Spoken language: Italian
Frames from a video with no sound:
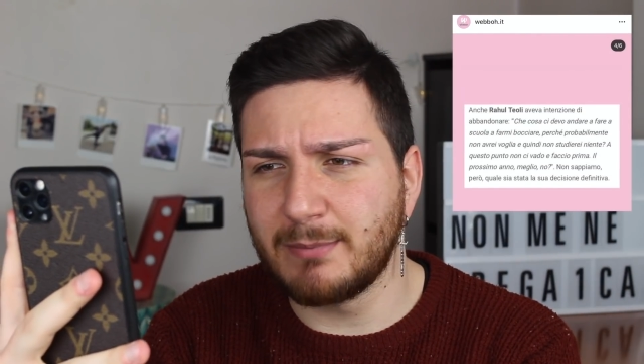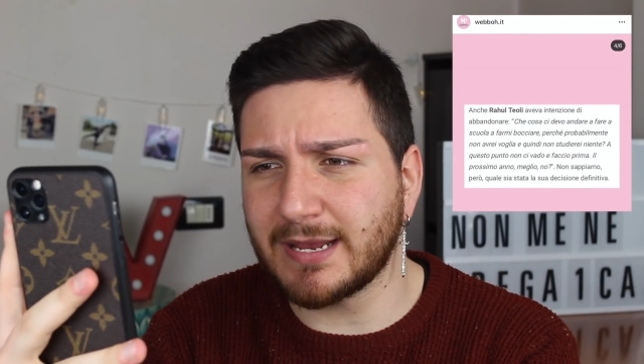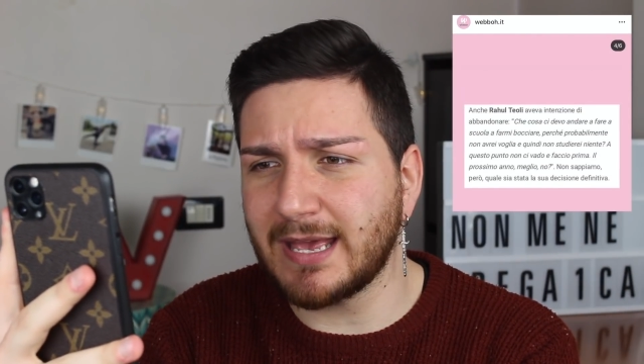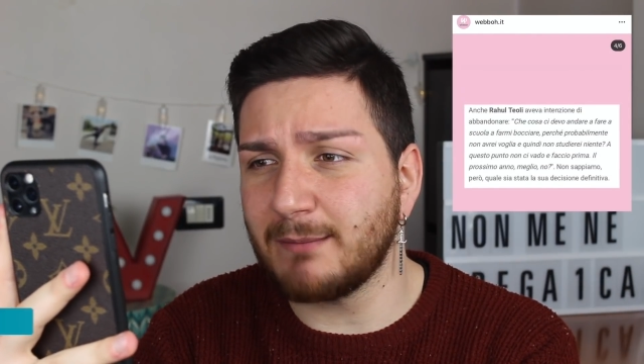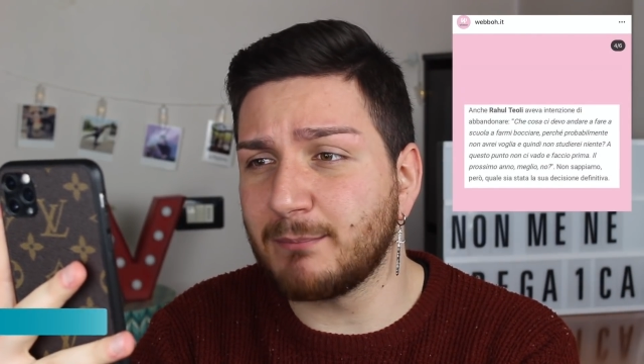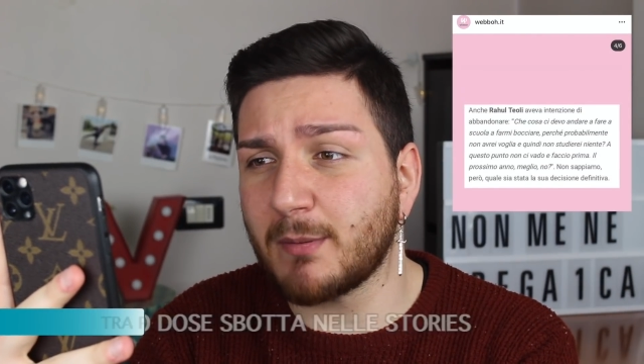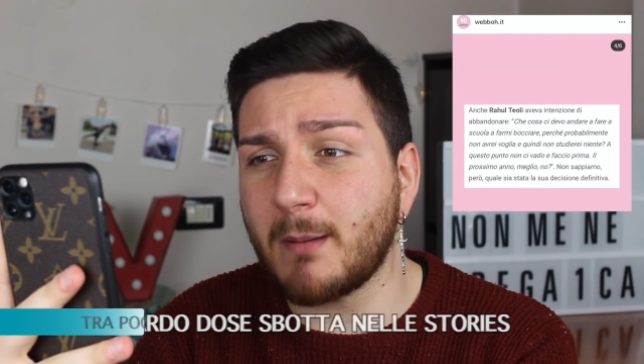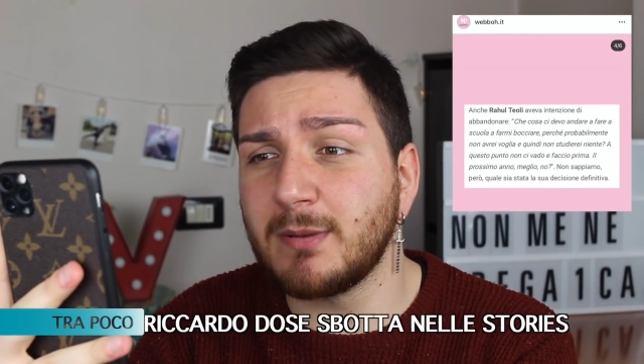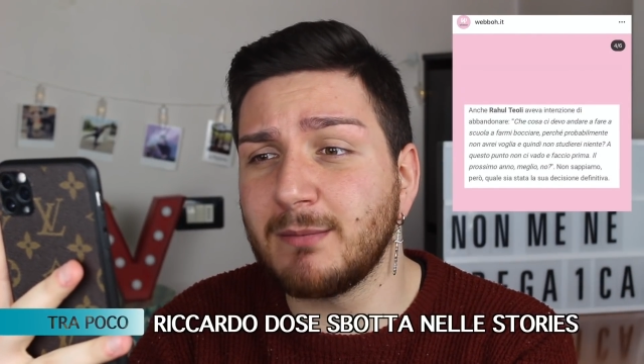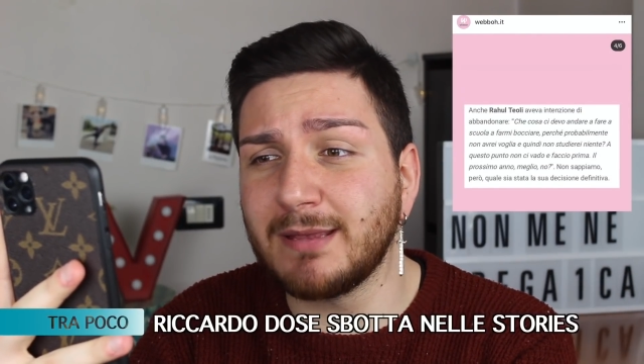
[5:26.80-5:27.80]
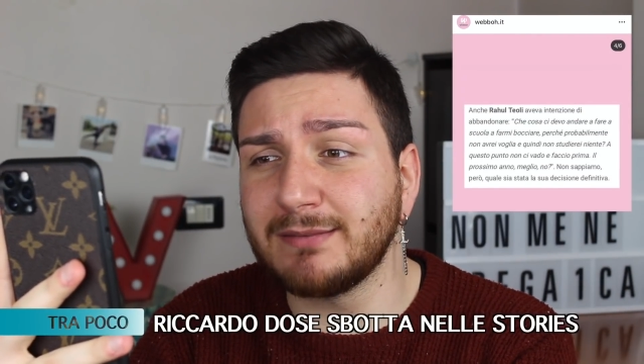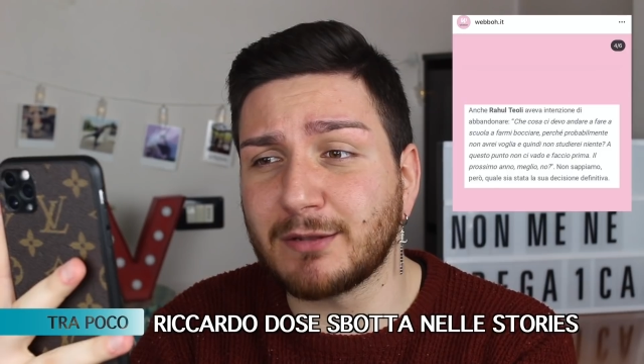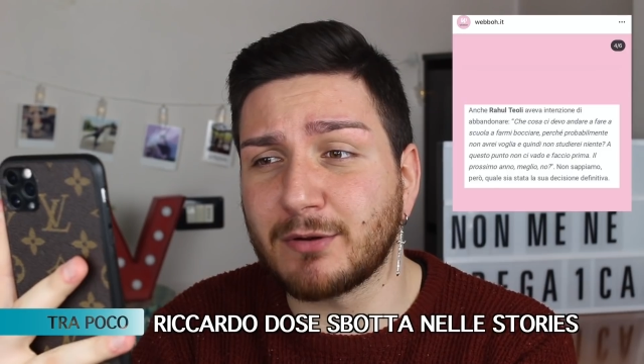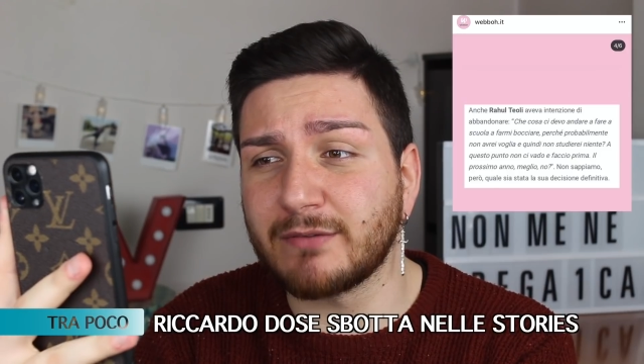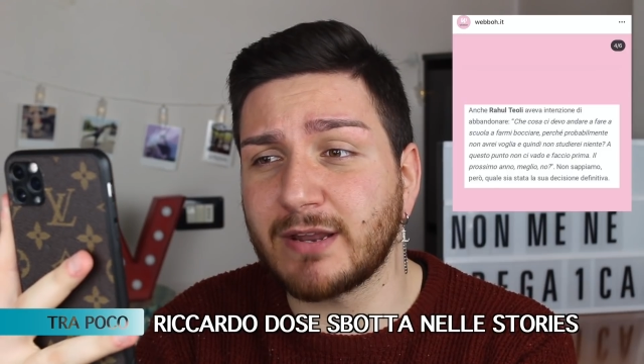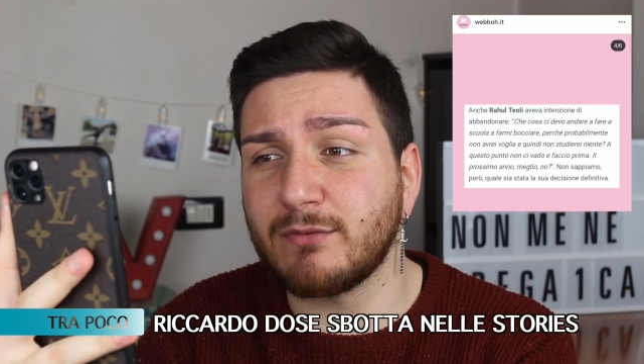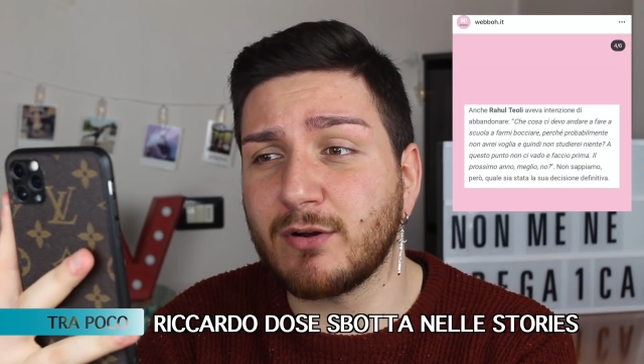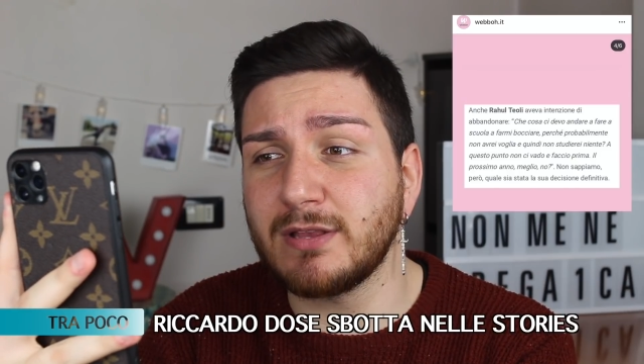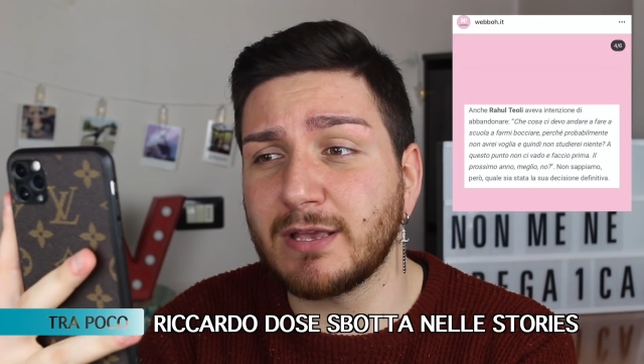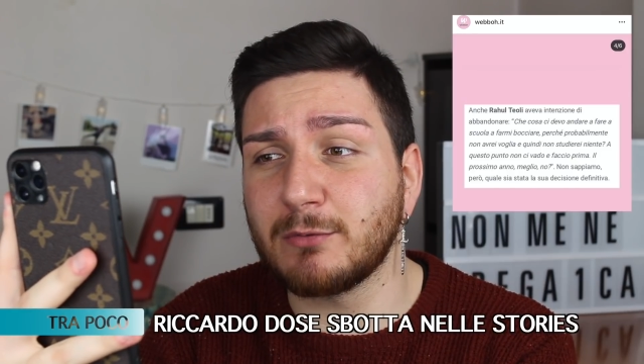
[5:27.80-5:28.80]
perché probabilmente non avrei
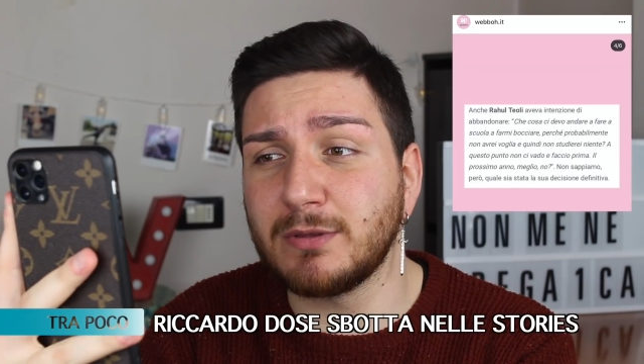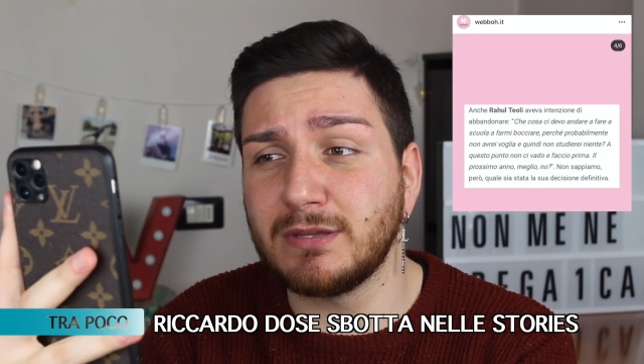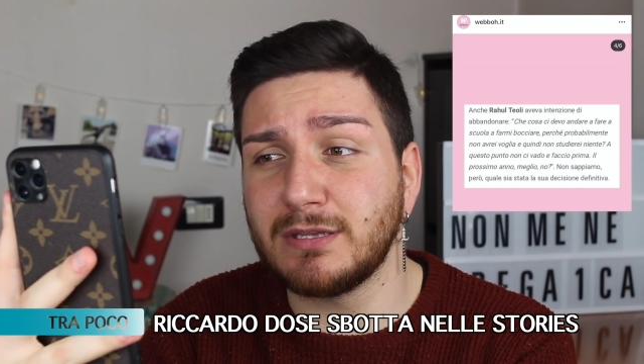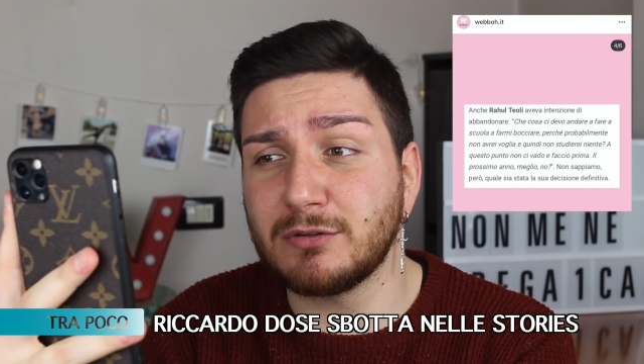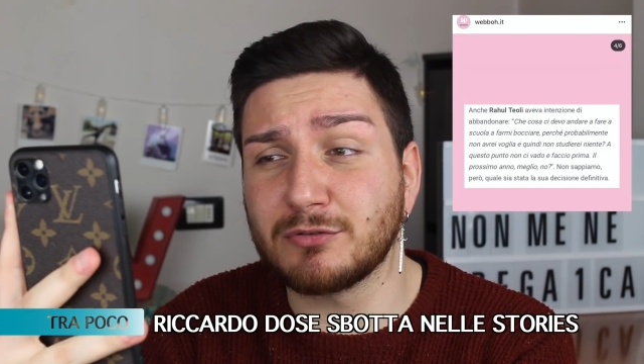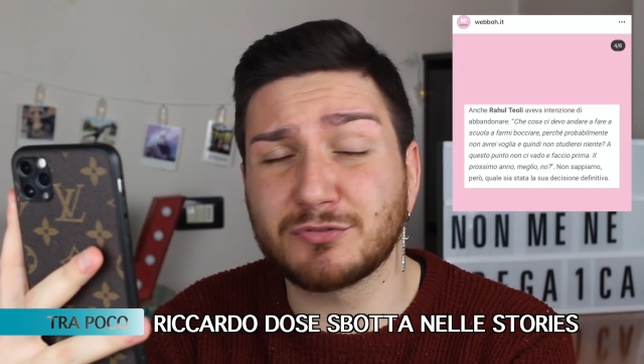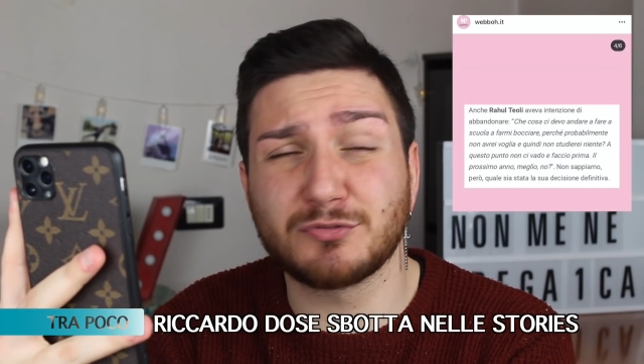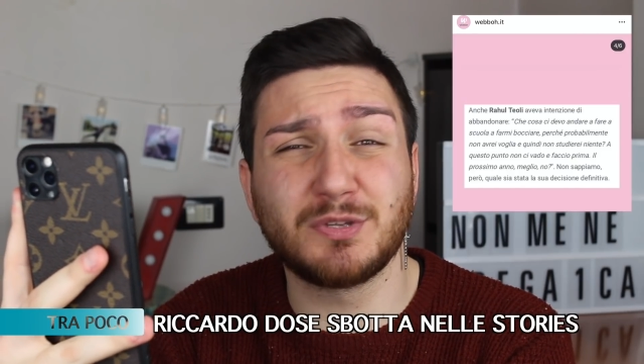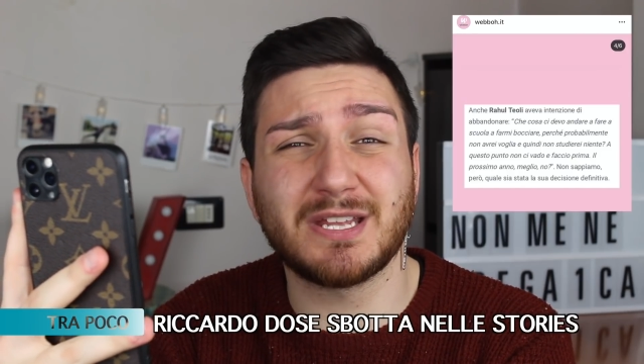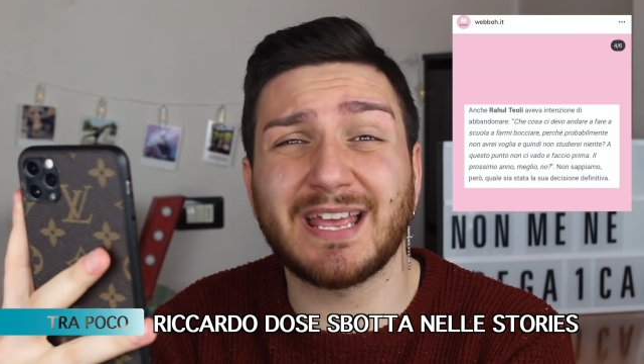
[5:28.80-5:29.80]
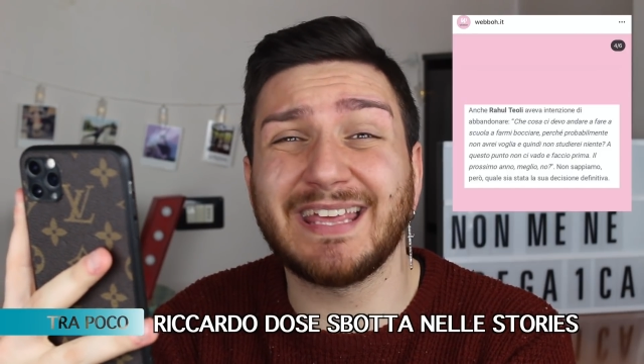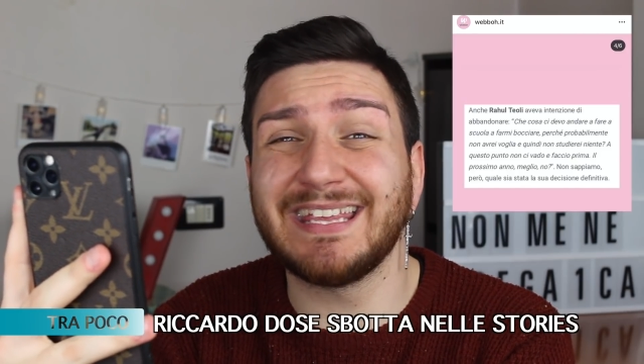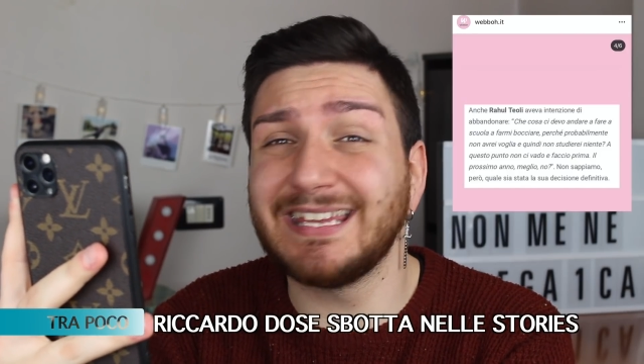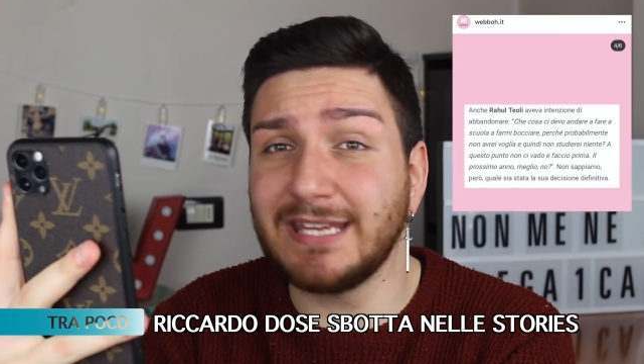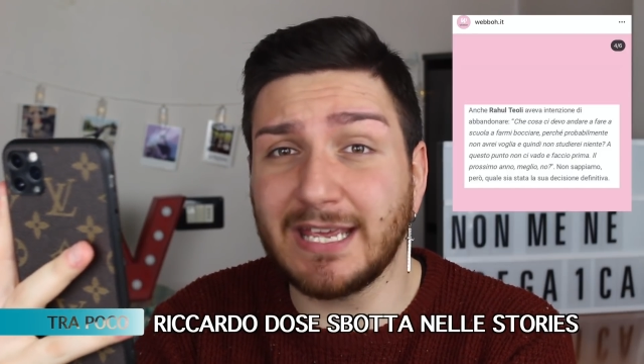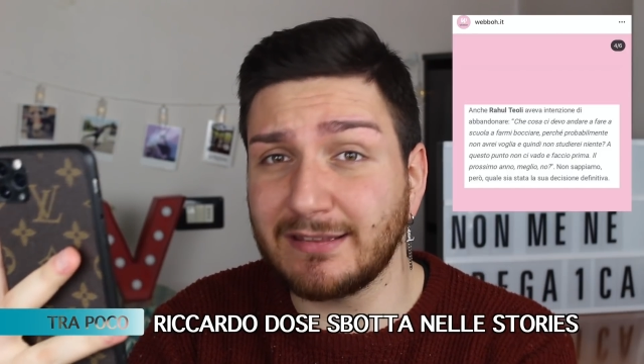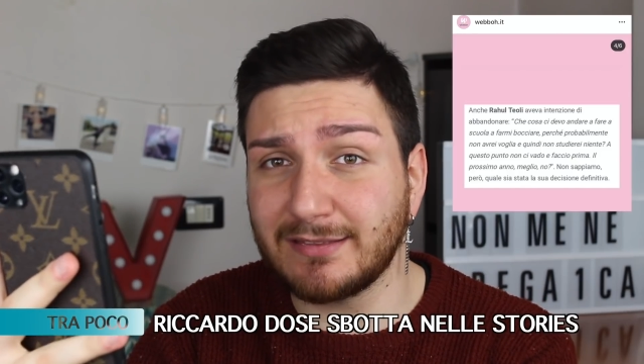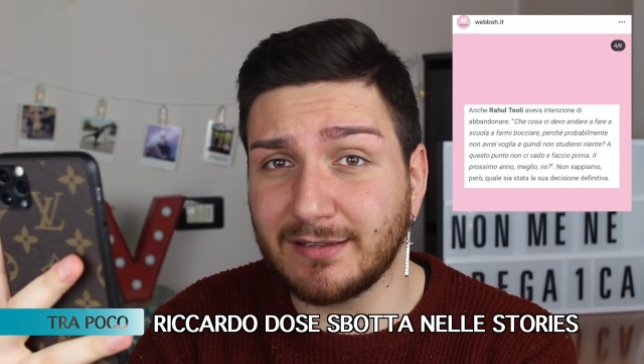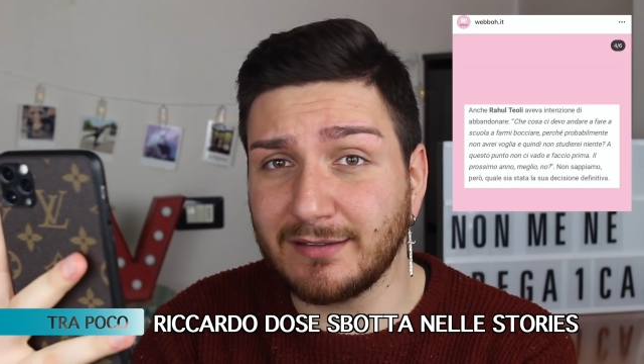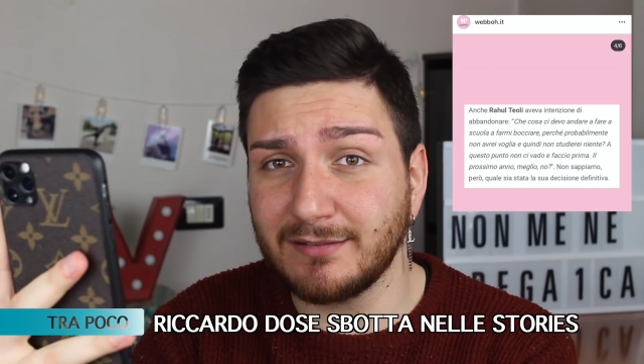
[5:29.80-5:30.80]
voglia e quindi non studierei
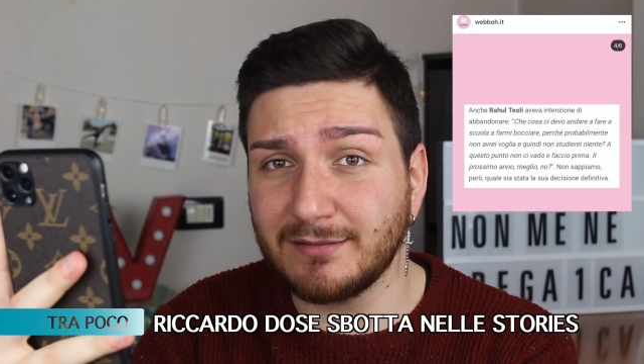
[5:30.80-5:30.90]
niente?